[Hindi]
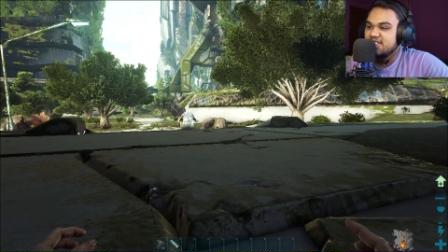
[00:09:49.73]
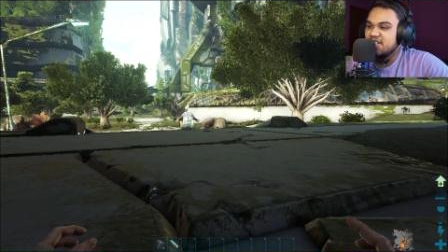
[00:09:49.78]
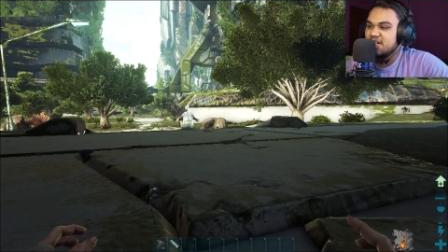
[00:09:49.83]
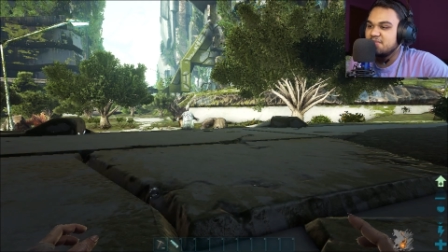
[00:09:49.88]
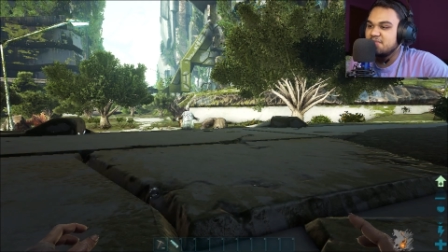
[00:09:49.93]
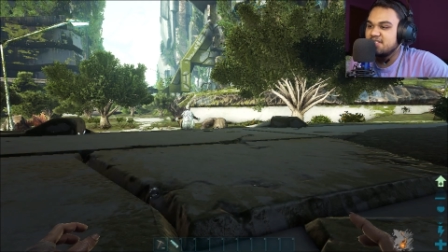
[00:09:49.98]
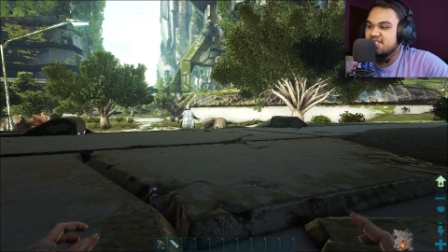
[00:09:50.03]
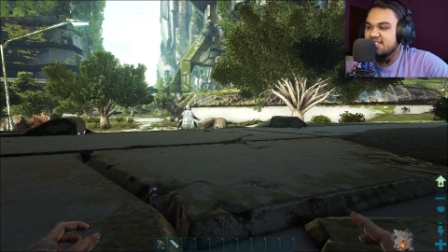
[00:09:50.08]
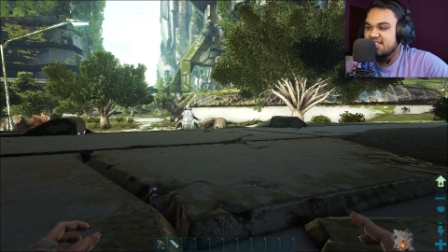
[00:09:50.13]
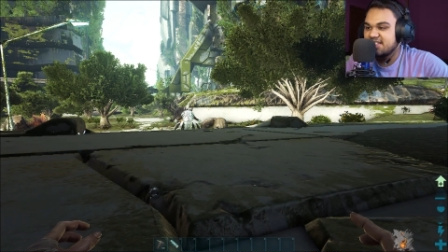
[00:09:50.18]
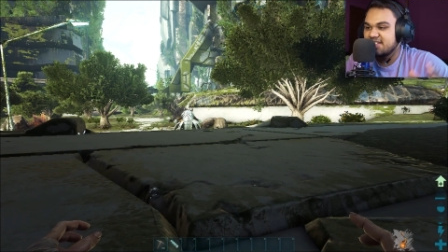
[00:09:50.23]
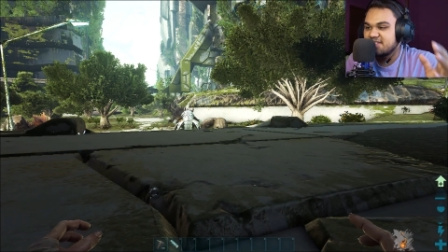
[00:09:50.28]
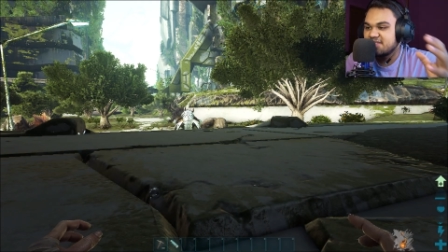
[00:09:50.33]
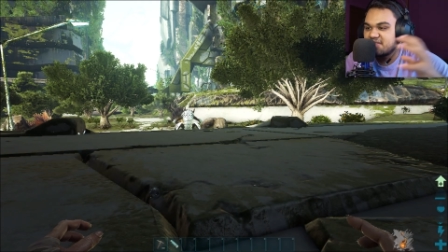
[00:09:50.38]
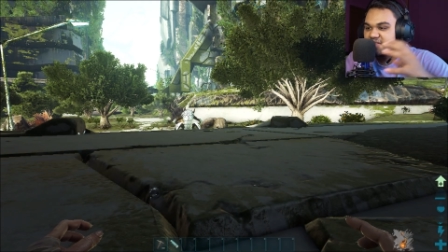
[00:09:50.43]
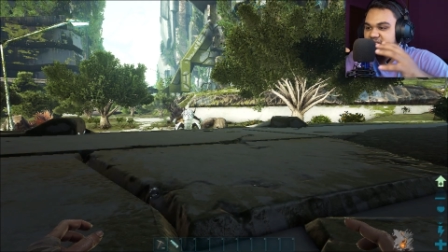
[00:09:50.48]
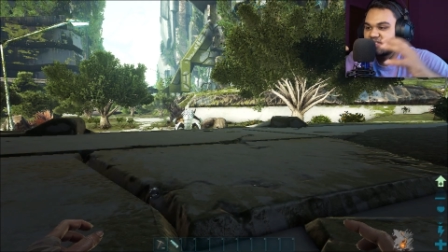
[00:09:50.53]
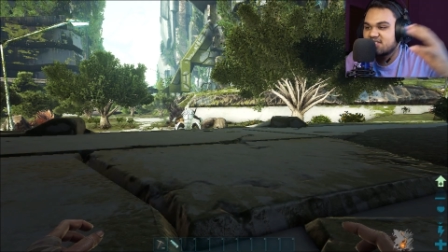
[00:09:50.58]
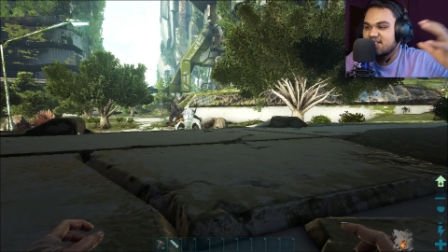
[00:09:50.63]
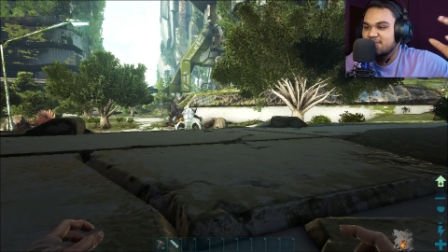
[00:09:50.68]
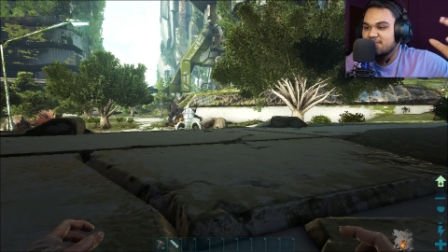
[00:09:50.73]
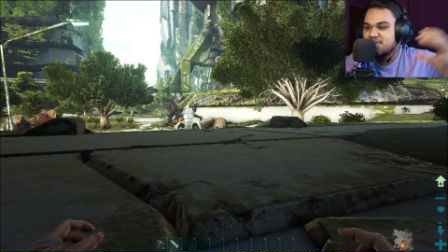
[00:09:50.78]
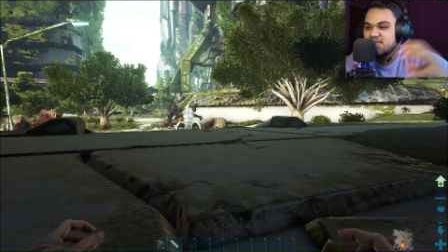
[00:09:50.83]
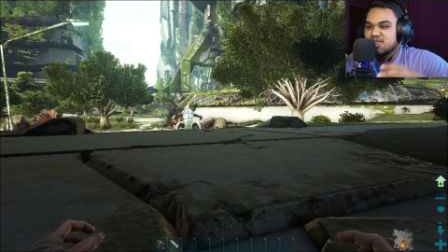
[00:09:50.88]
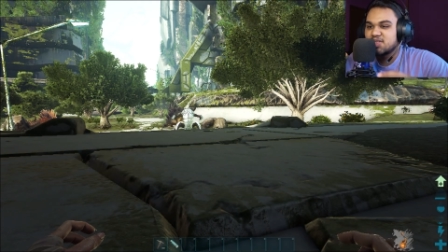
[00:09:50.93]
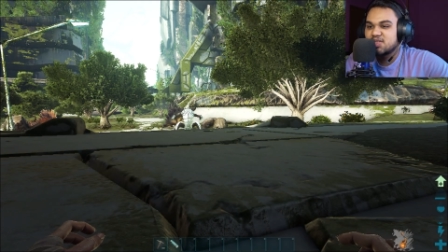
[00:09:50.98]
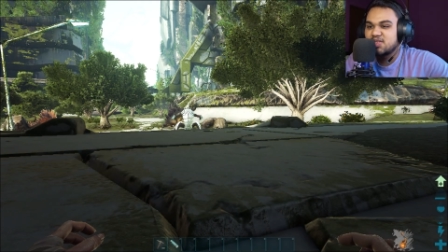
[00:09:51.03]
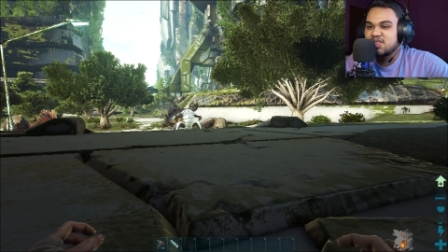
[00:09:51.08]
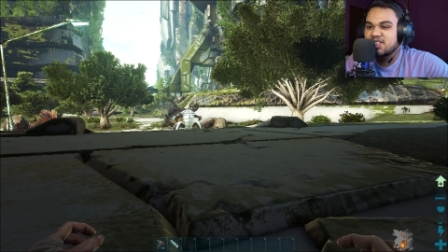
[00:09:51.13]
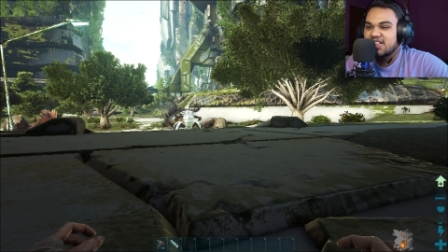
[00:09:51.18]
जब इसने सब
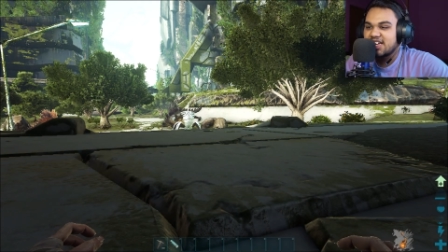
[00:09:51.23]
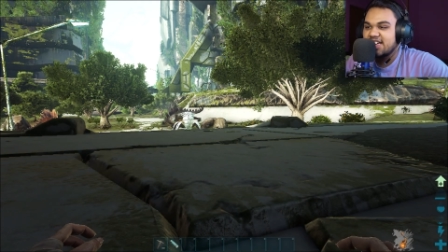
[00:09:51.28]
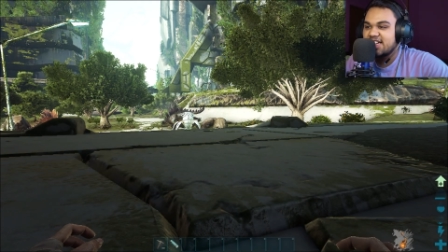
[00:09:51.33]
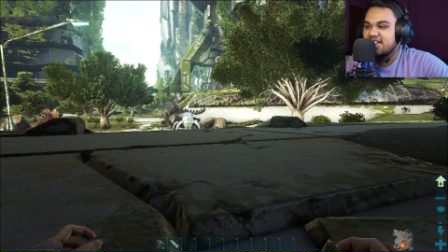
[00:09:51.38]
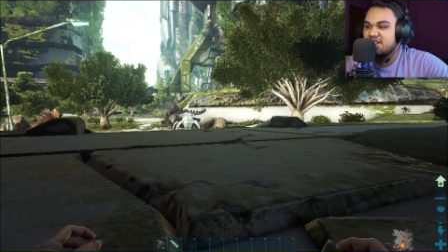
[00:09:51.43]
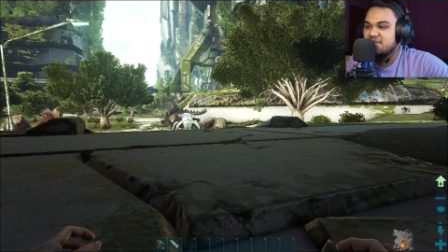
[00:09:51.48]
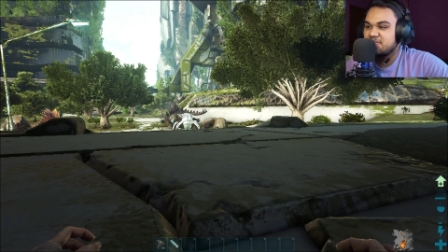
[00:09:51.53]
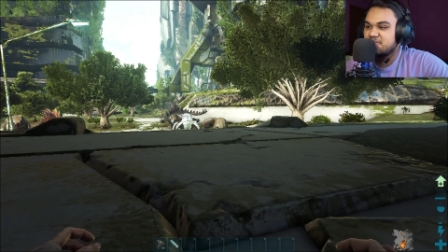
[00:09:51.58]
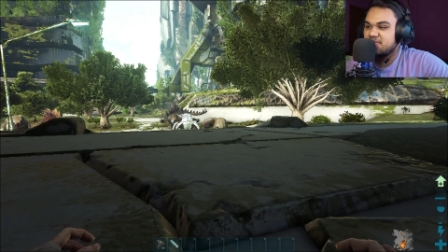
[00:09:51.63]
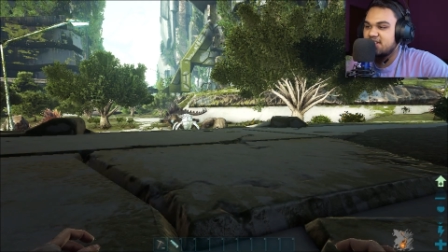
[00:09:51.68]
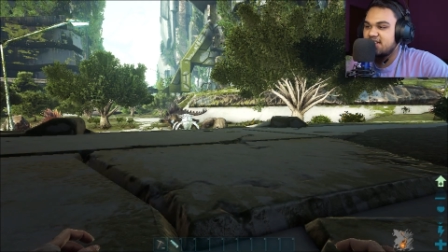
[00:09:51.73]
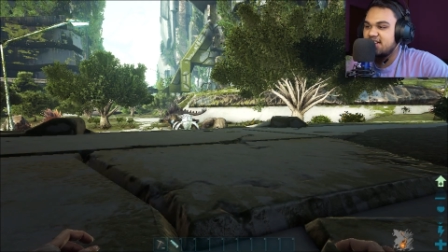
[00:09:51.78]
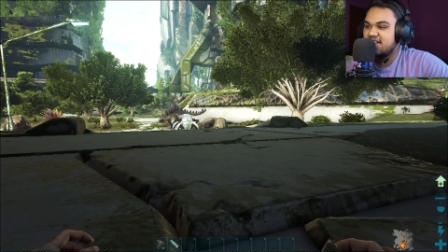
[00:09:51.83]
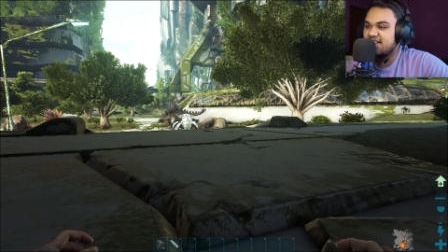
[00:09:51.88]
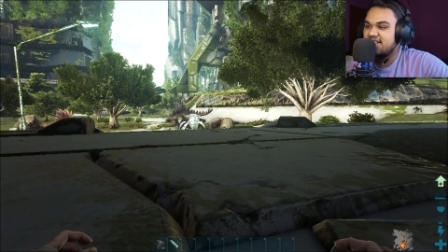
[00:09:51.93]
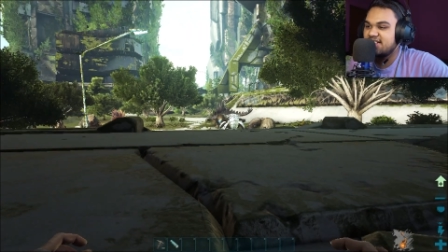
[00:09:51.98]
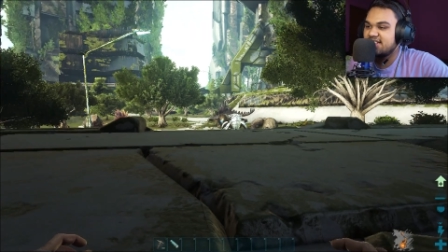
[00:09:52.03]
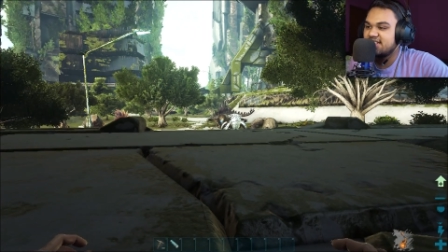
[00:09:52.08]
कुछ गुटाया अपना